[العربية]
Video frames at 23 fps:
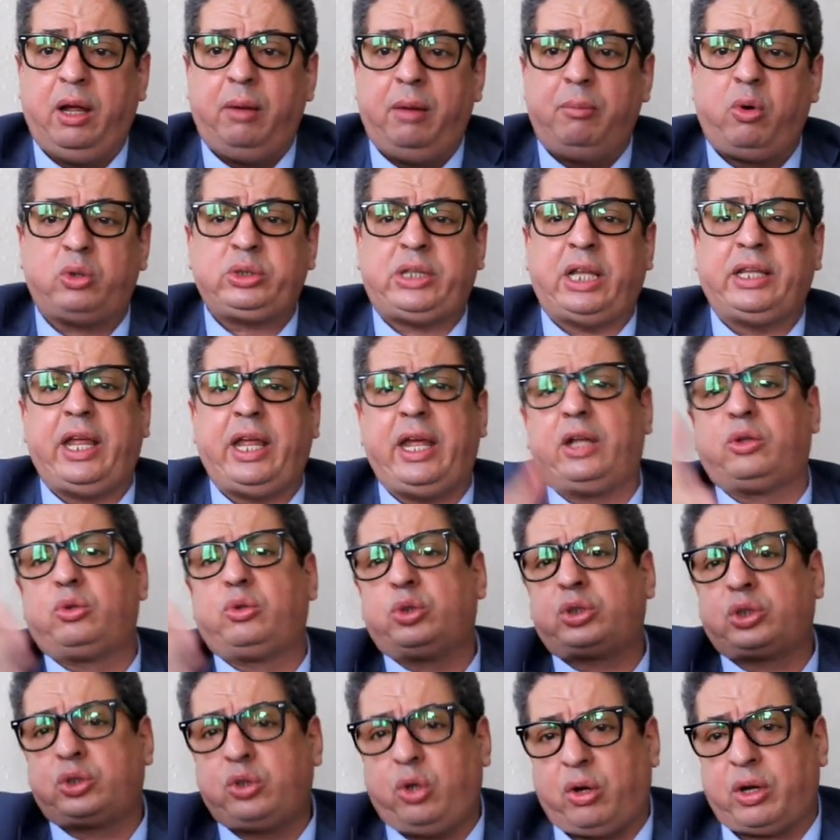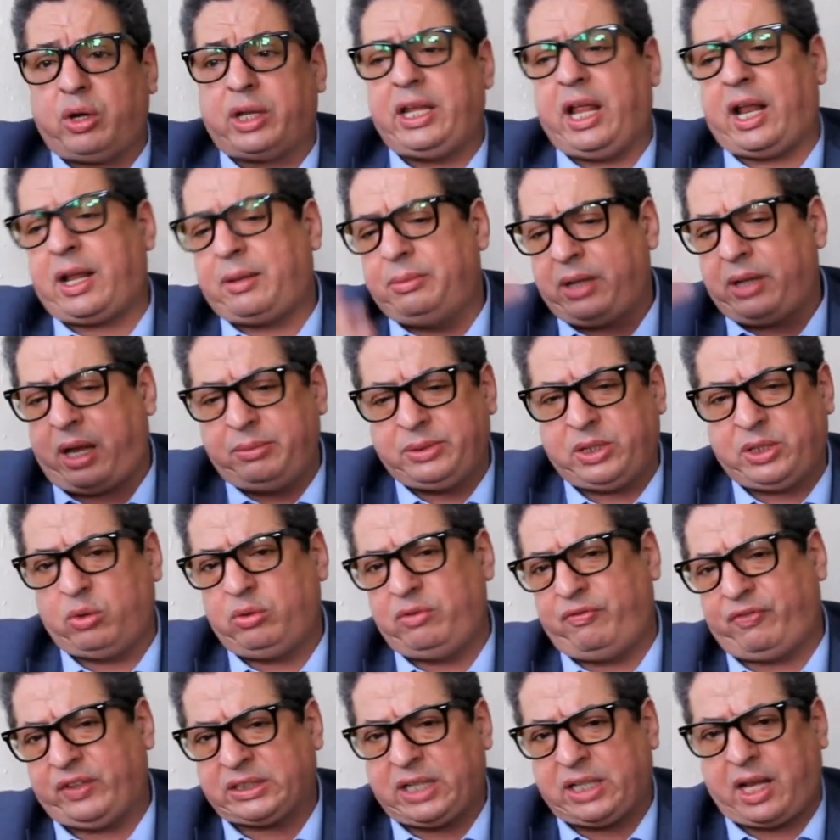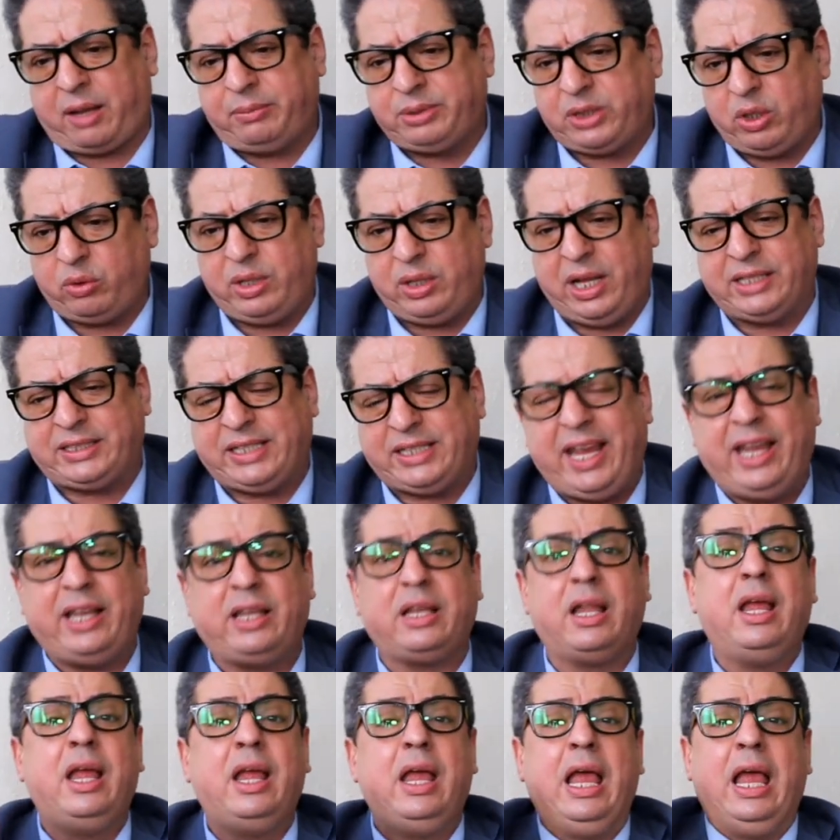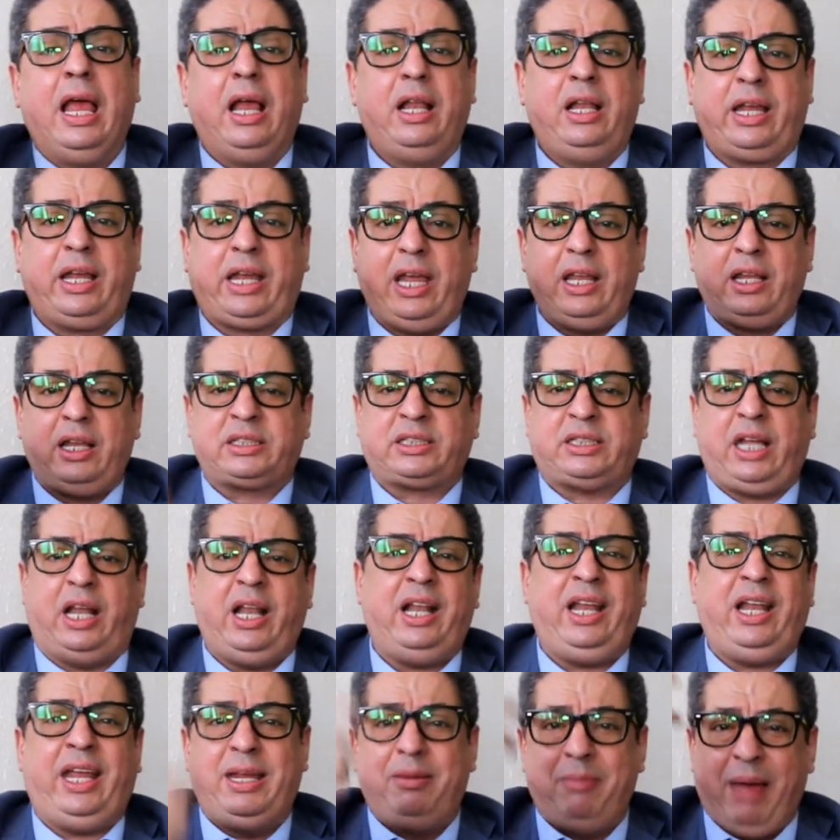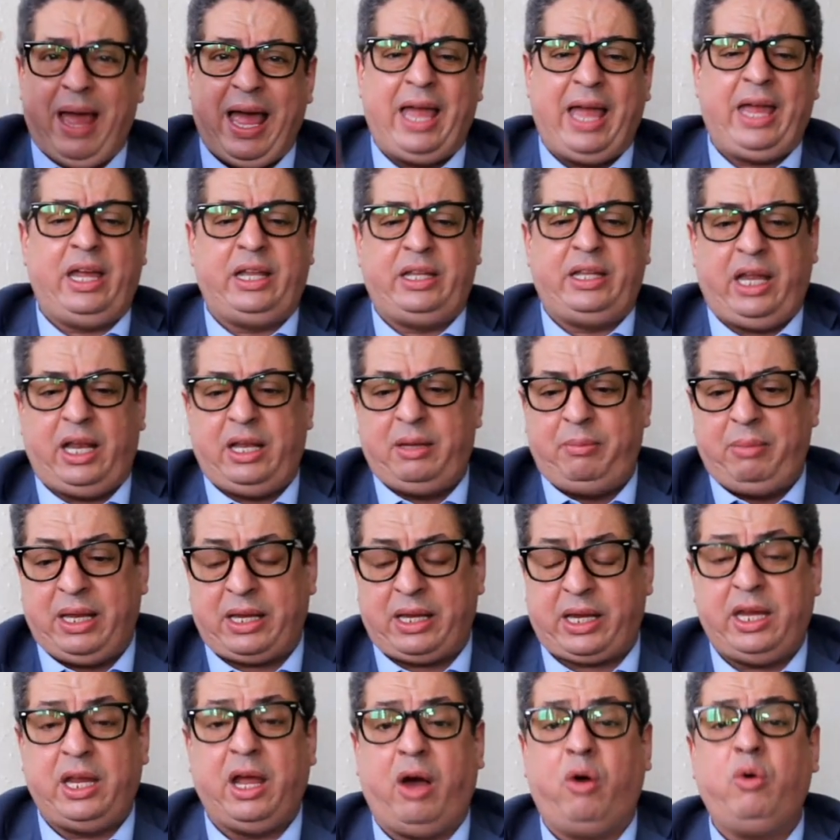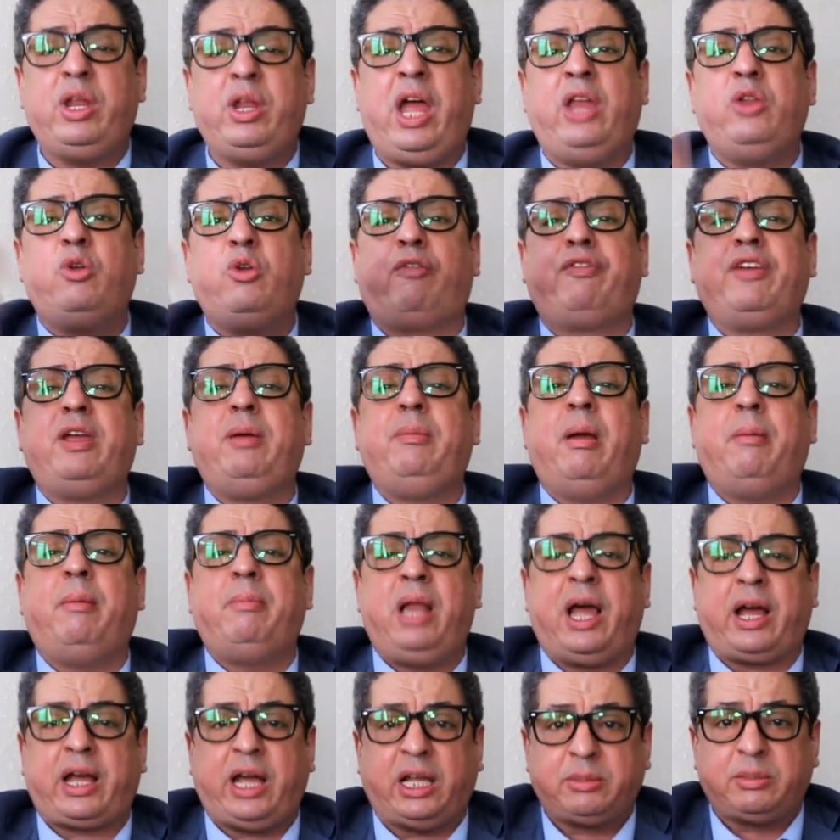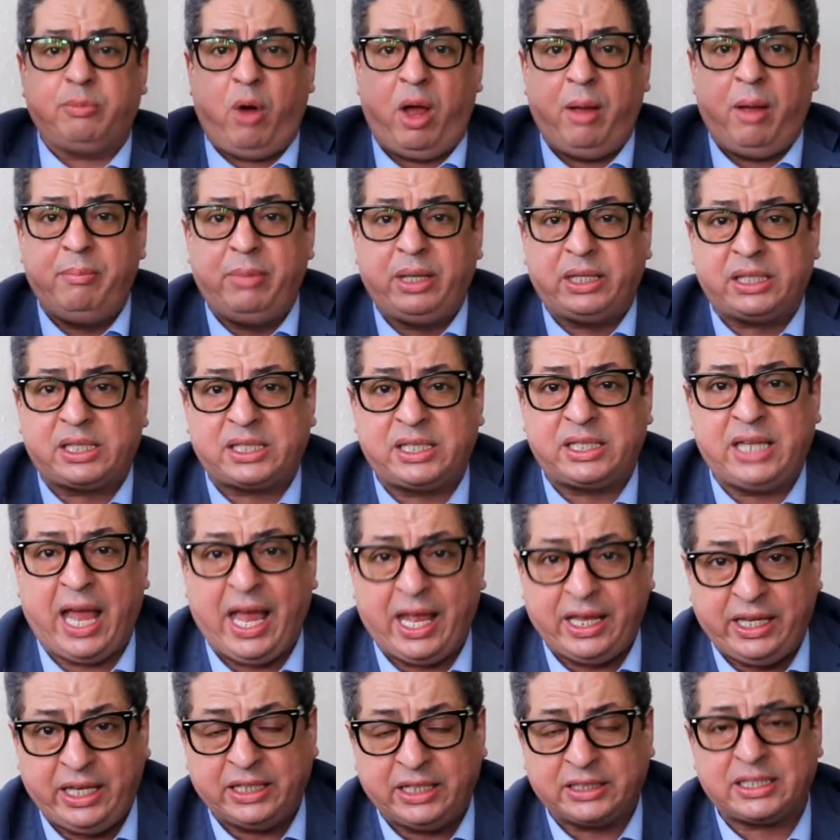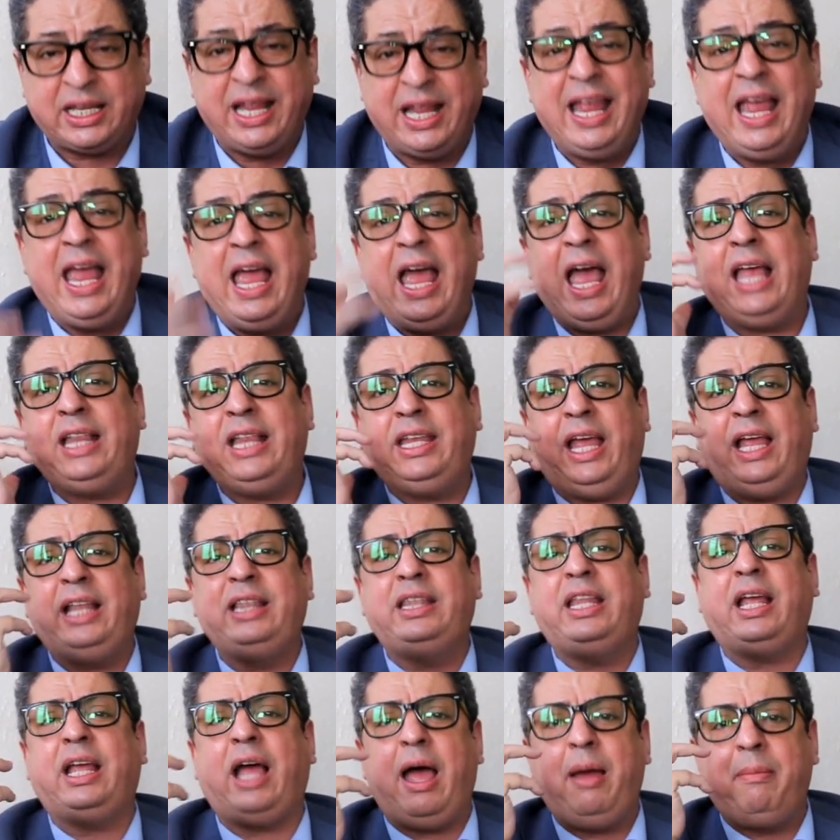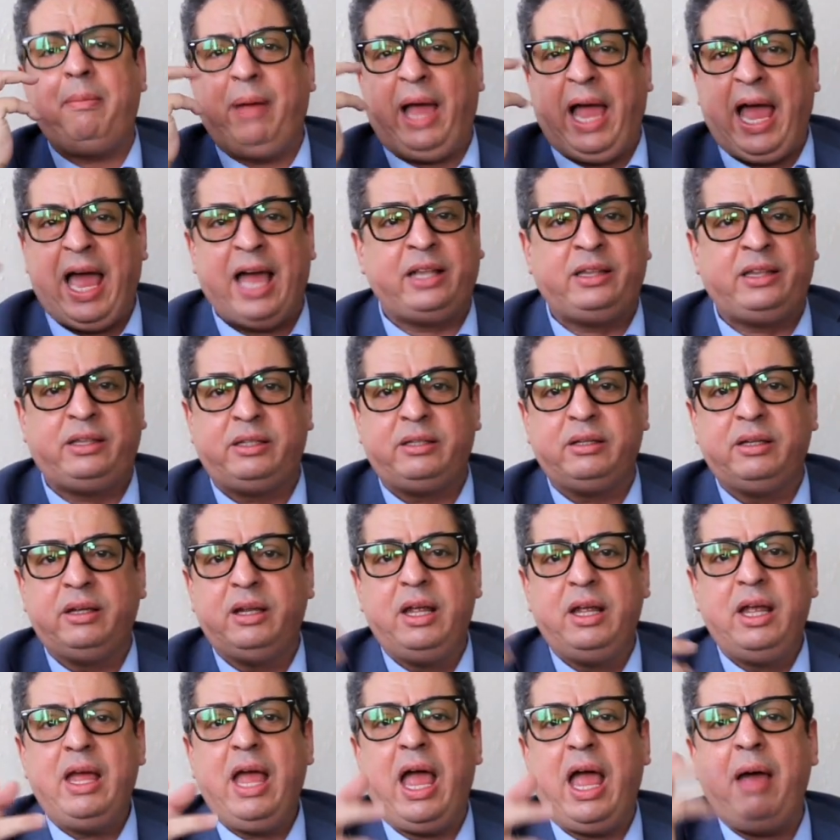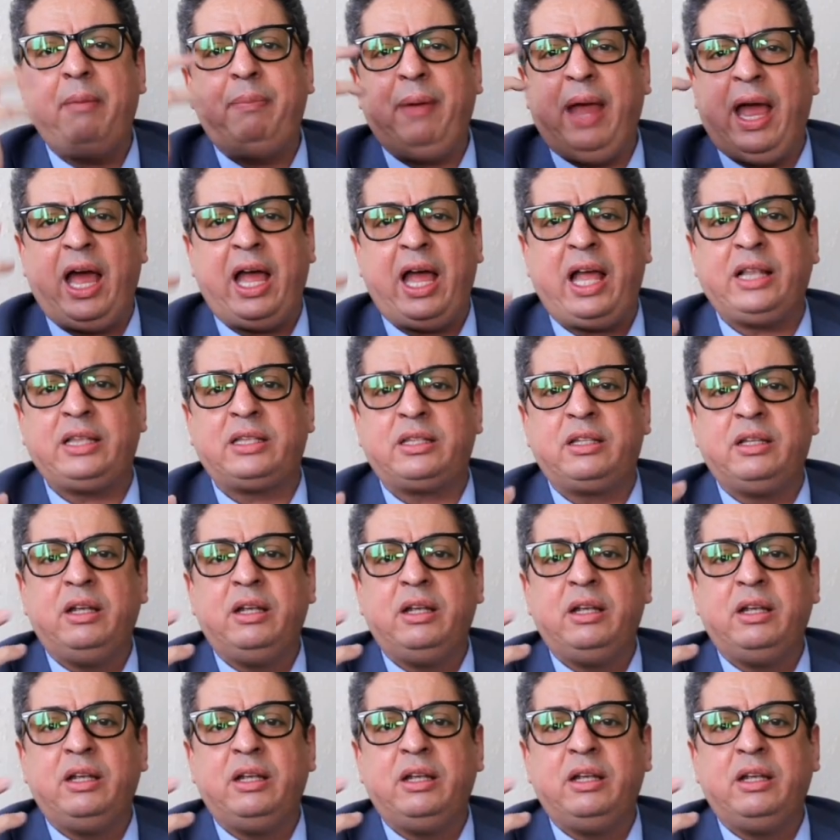مقتضيات الدستور ديال الفصل 35 اللي كينص على الحمايه ديال الملكيه ونحن في مملكه محمد السادس هذه عندها ابعاد ابعاد ما